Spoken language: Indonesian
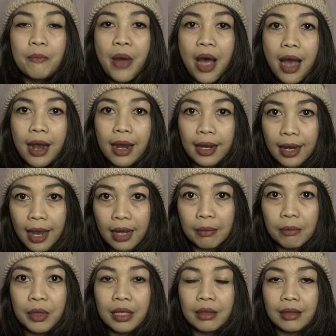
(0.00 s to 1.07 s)

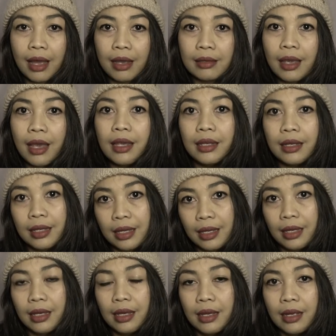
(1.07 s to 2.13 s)
bahkan beritanya
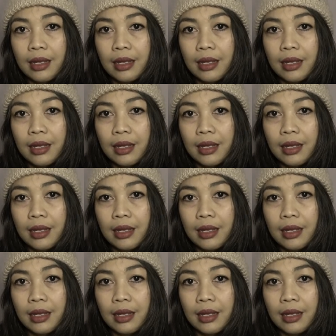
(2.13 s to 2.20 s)
ini